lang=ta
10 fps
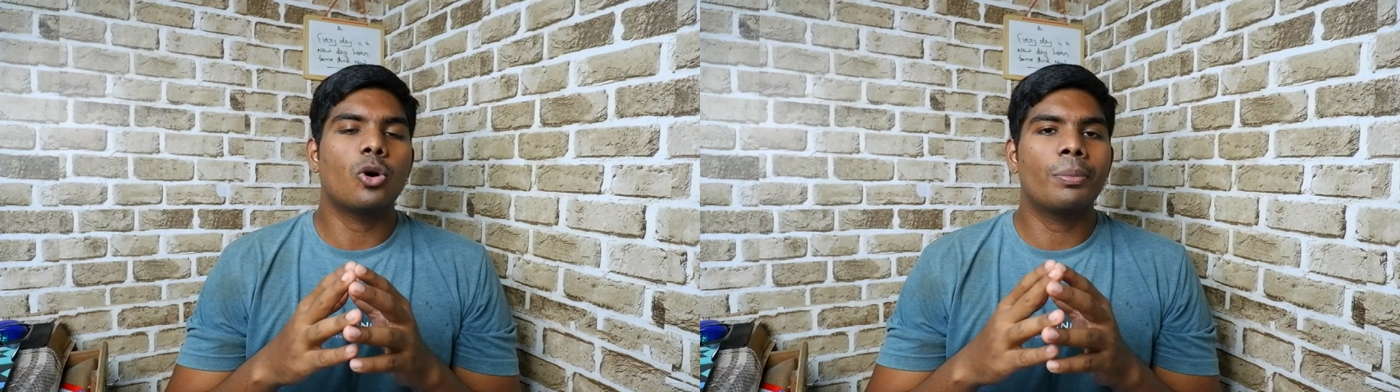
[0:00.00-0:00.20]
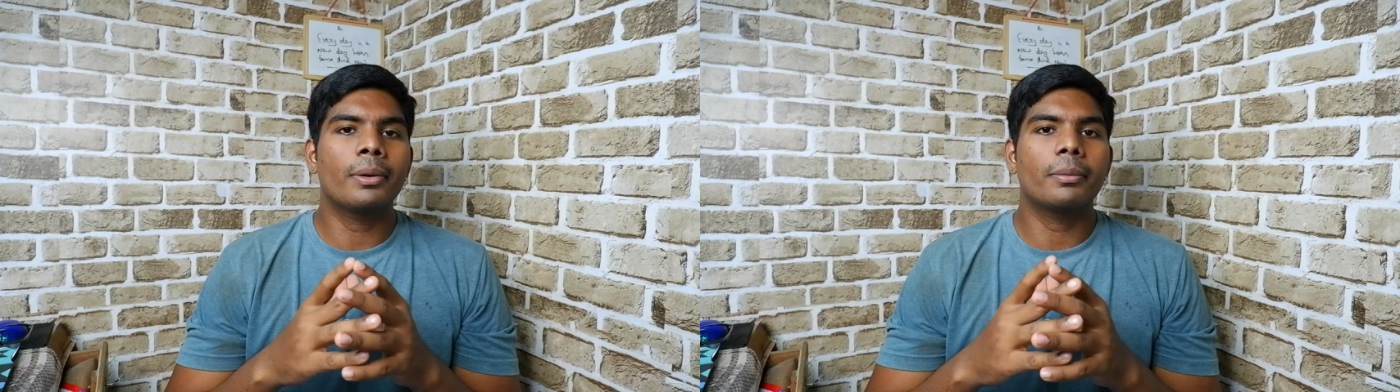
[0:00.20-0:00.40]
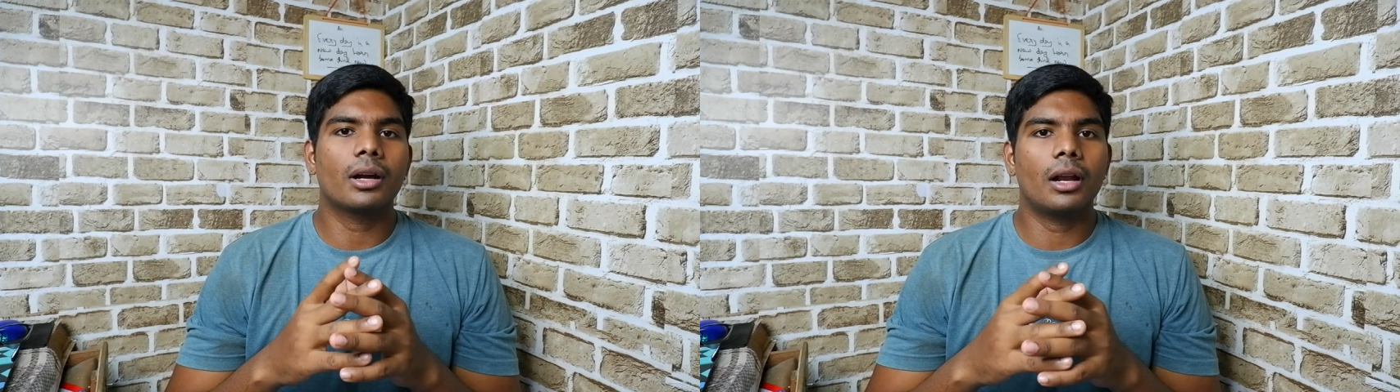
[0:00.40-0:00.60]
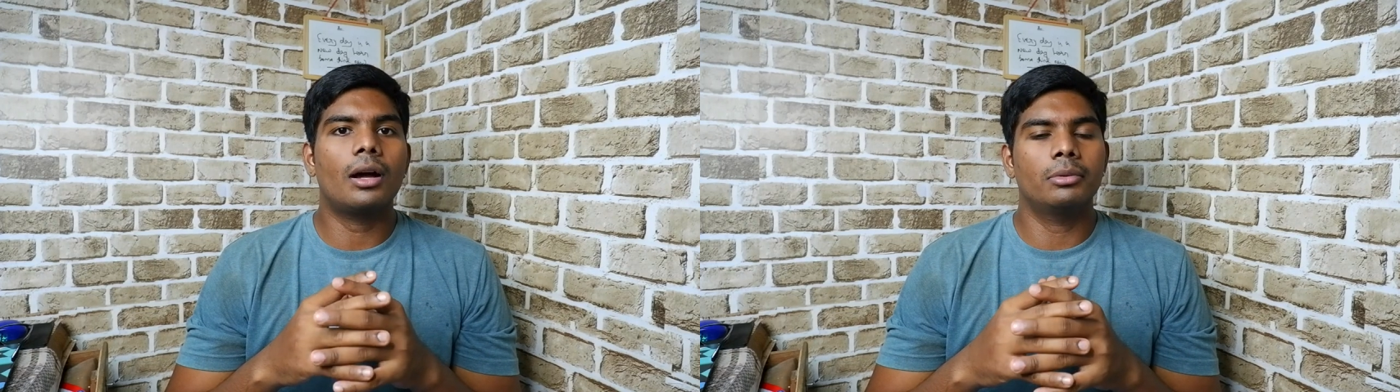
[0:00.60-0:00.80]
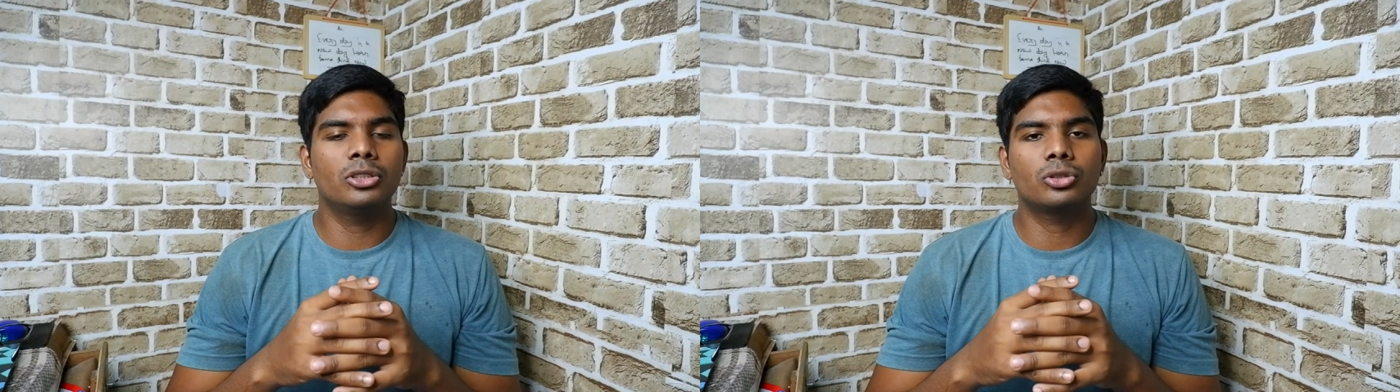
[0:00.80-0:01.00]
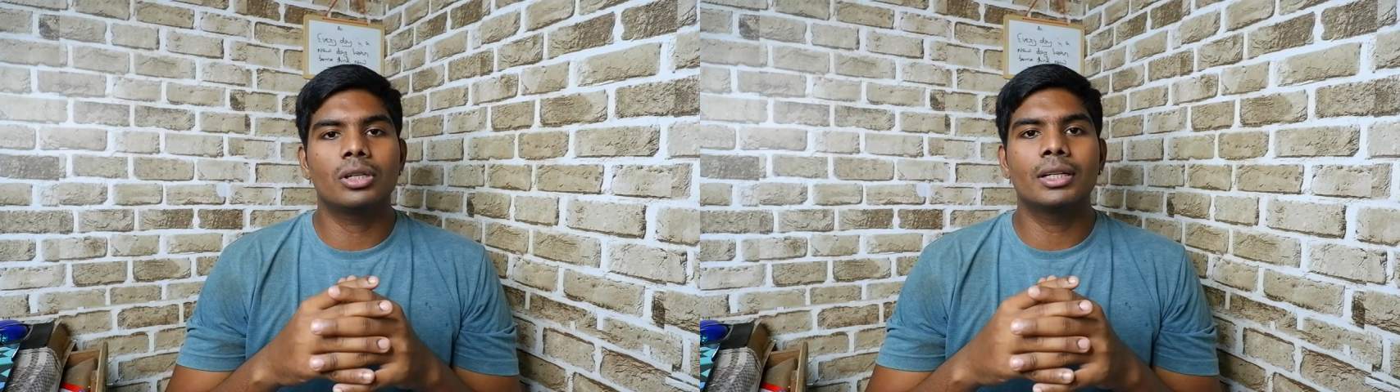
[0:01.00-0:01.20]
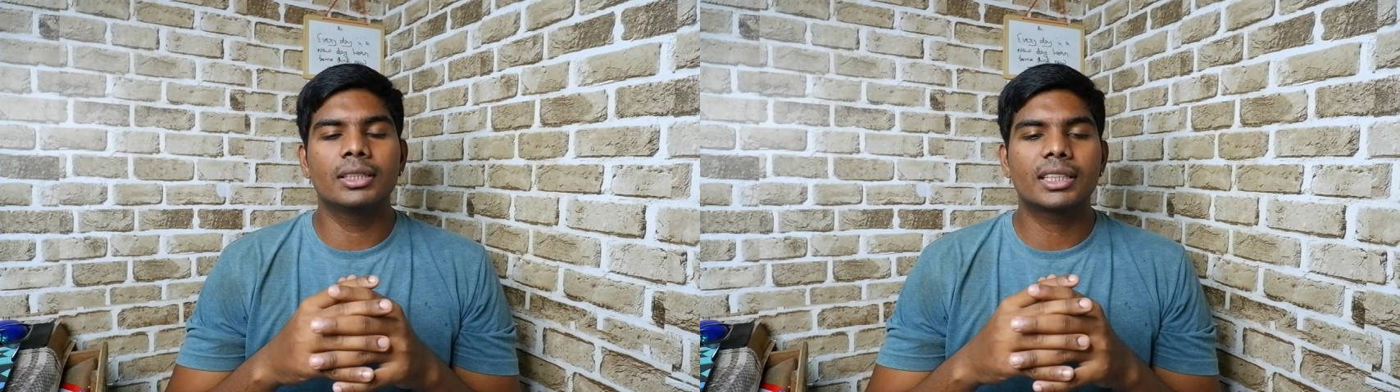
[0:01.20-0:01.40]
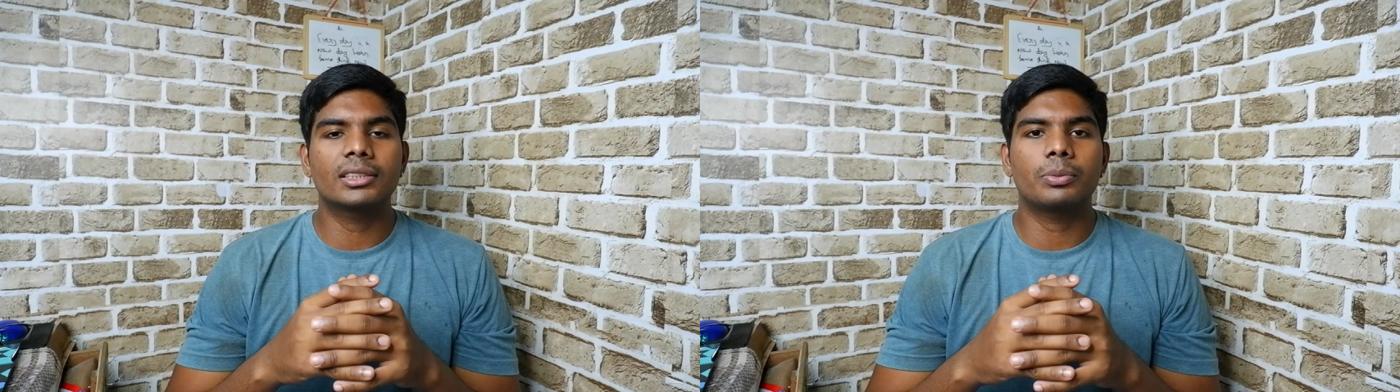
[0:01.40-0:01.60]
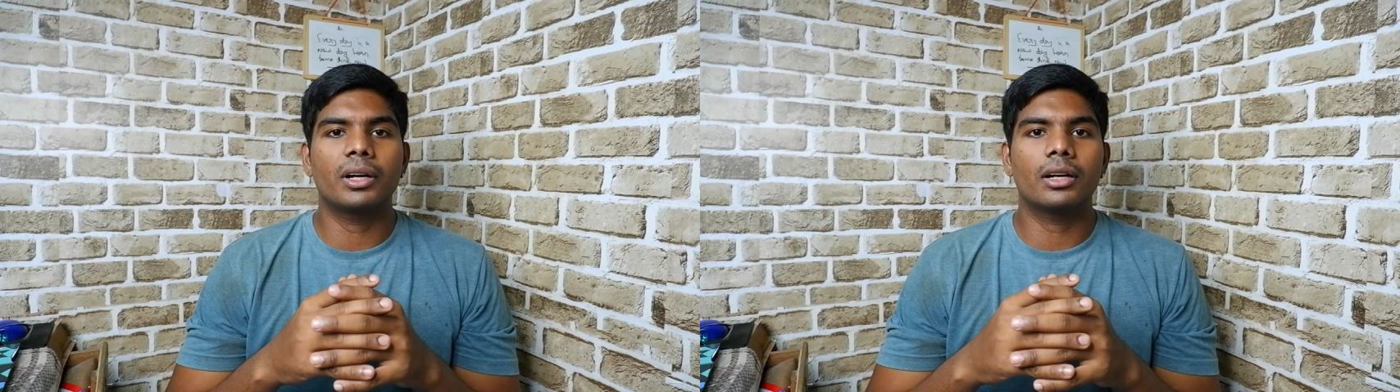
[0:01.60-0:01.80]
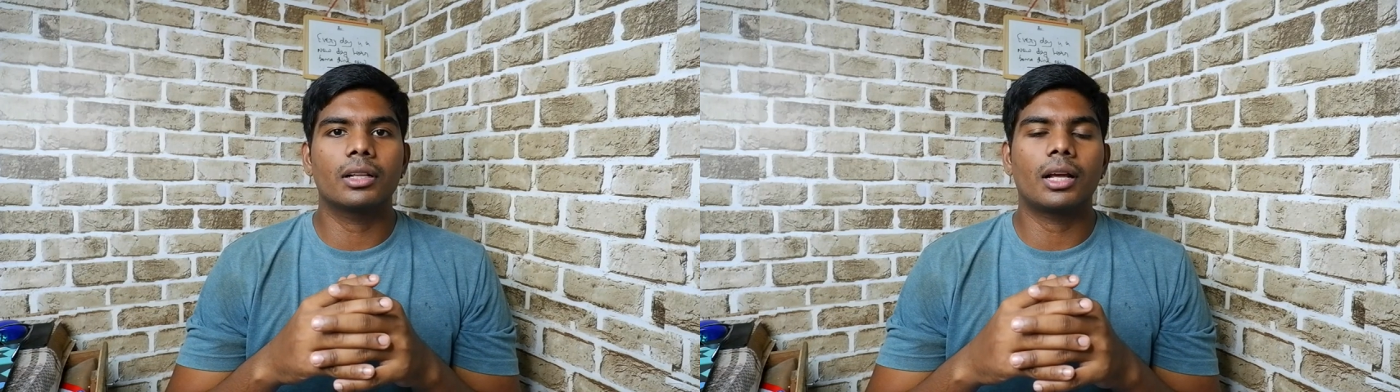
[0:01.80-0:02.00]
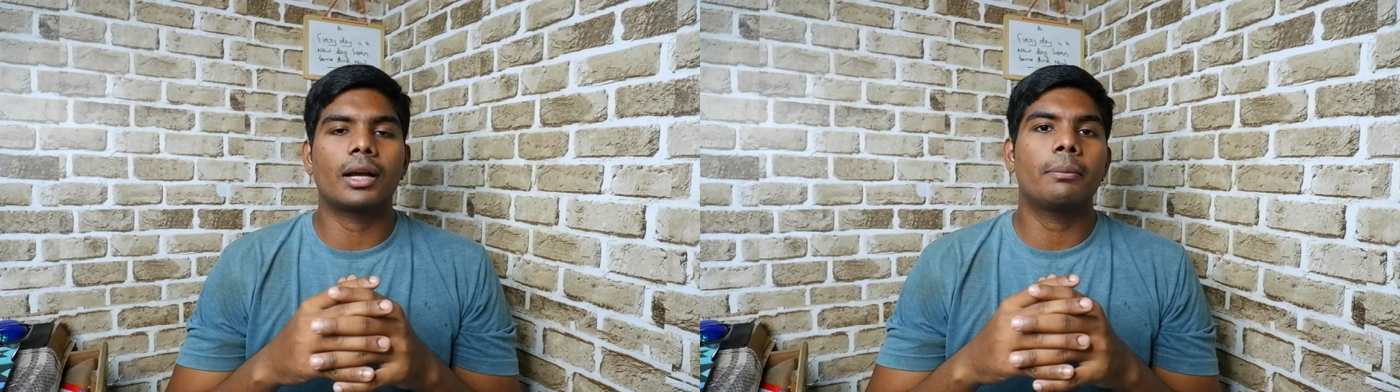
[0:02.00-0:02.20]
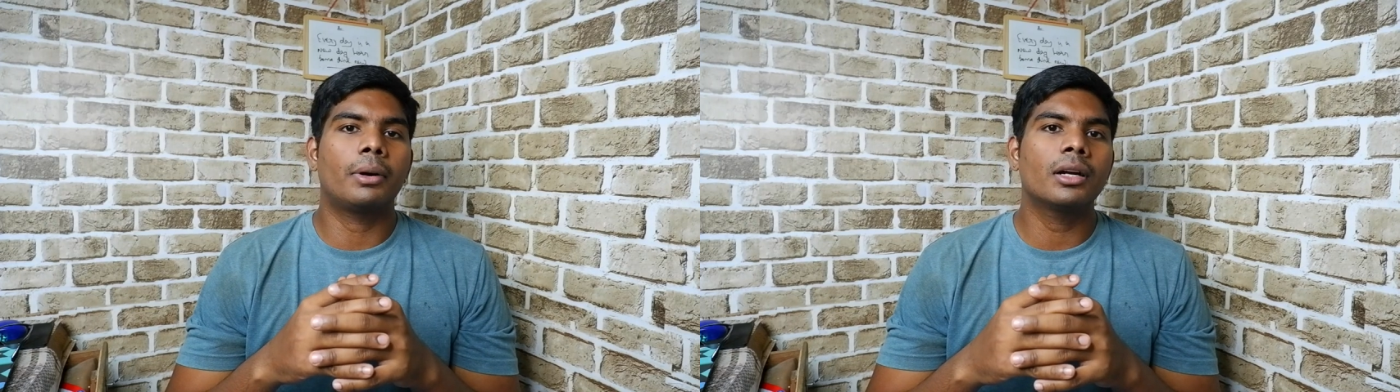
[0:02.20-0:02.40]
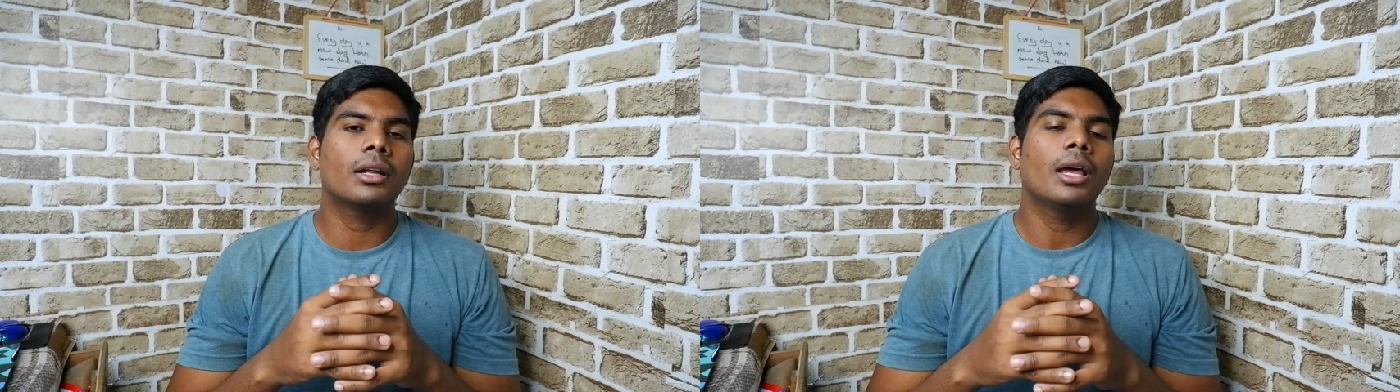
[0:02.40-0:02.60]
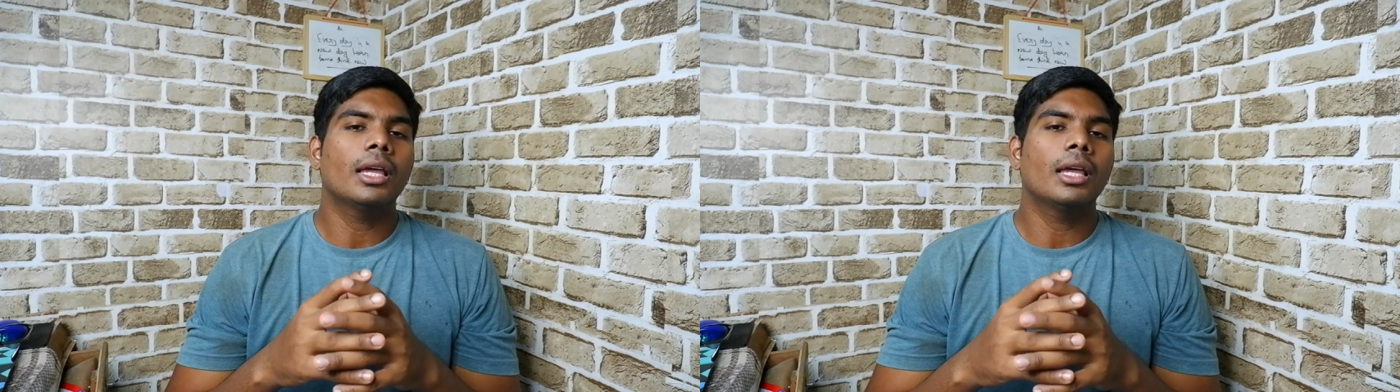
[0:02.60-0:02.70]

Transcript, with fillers: ஓப்பன் பண்ணலாம் அப்படின்னு சொல்லிட்டு டிஸ்கஸ் பண்ணிட்டு இருந்தாங்க பட்